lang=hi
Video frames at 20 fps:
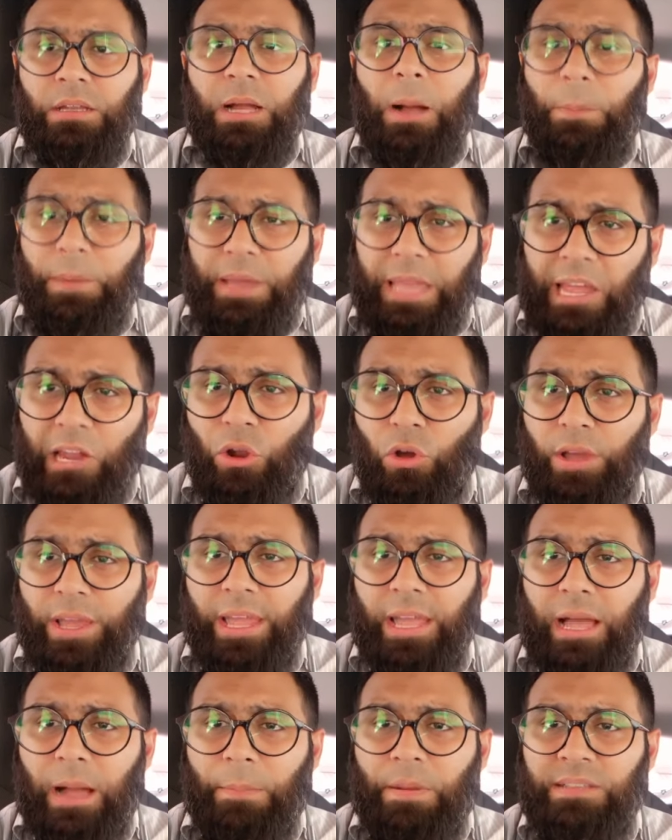कब
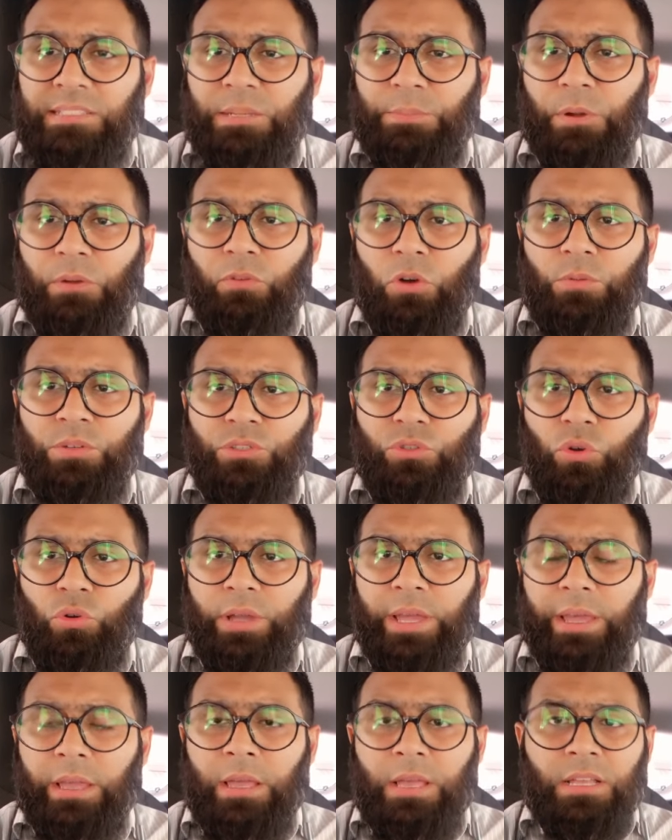खेलोगे आप ऐसी परफॉर्मेंस
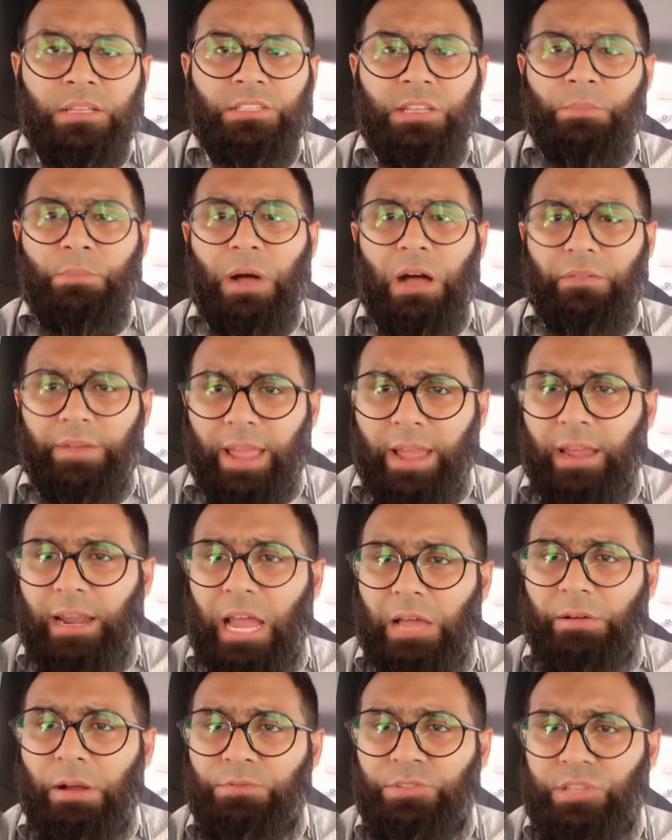दोगे जिम्बाब्वे के
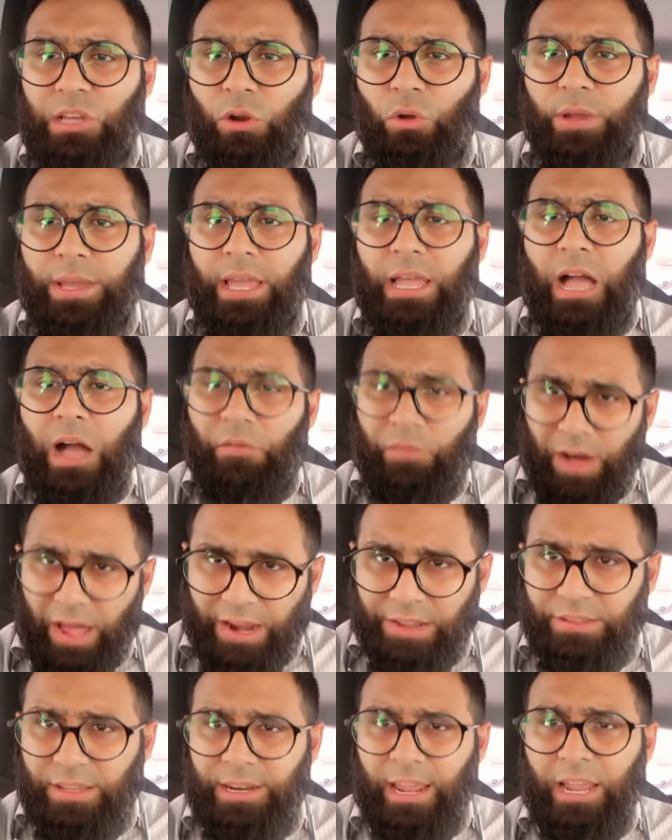खिलाफ आप चलोगे
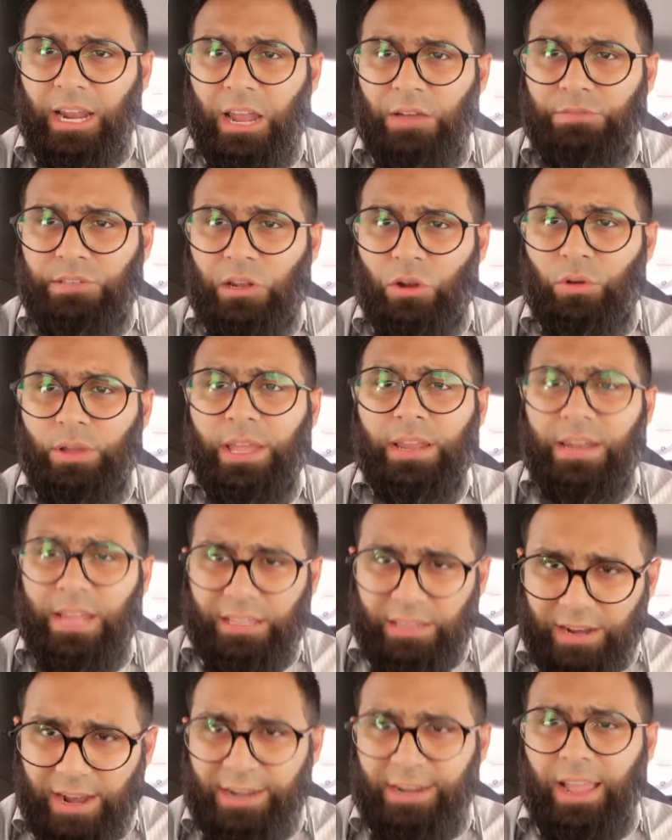अफगानिस्तान के खिलाफ चलोगे
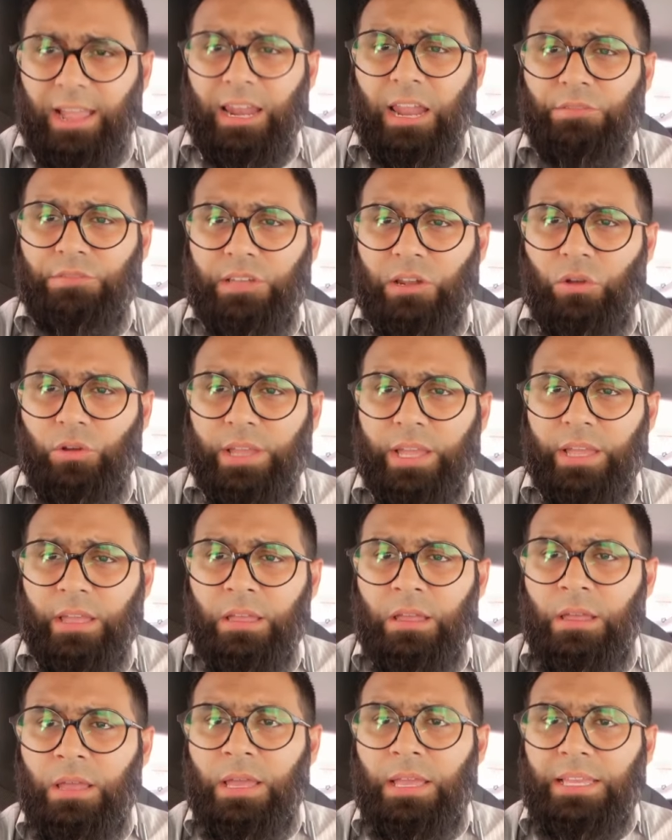नेदरलैंड के खिलाफ चलोगे
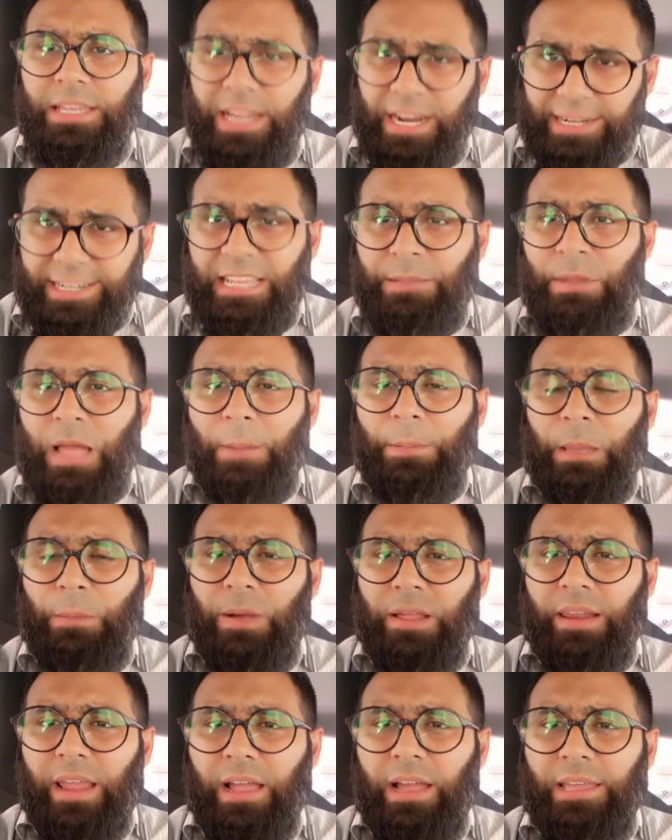ये टीमें आपके
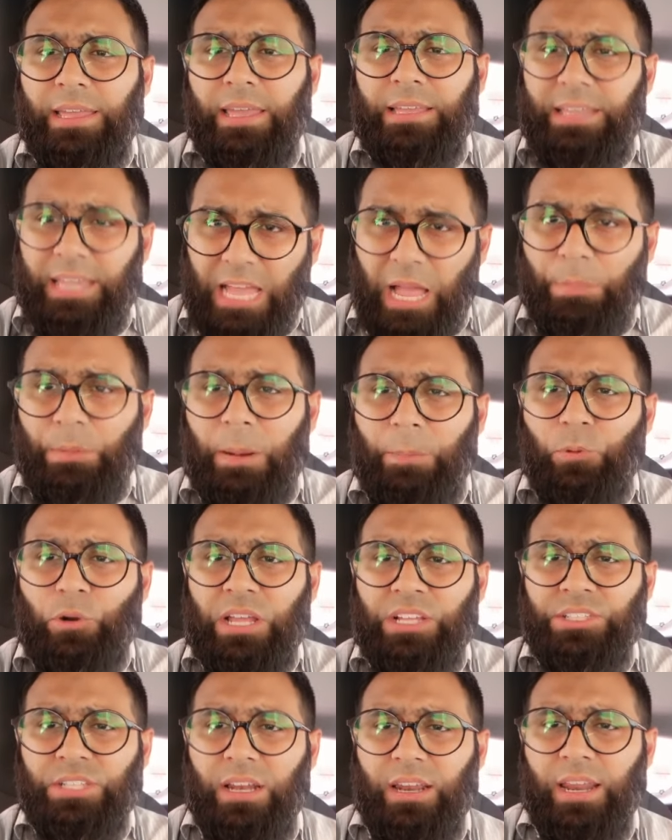पास रह गई हैं ये आपका
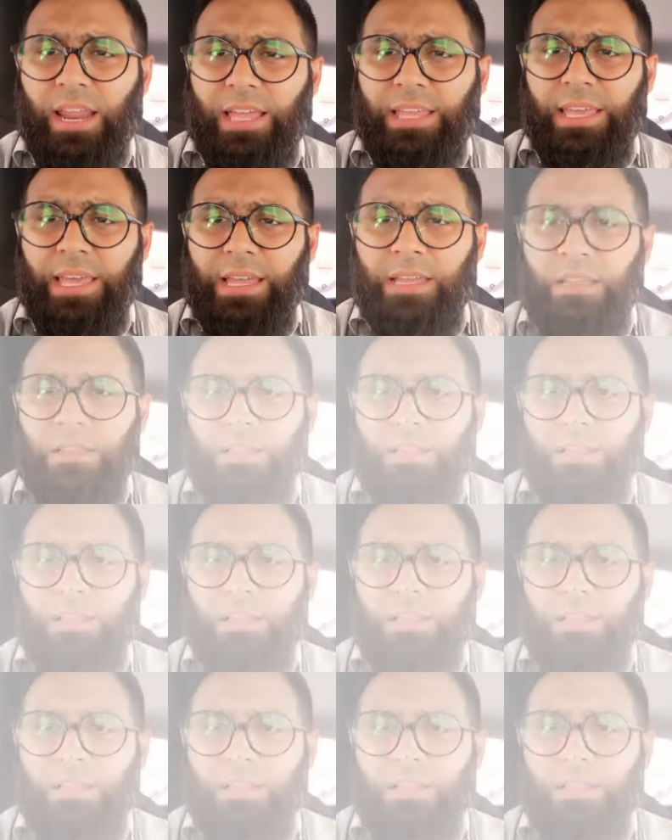पोटेंशियल रह गया है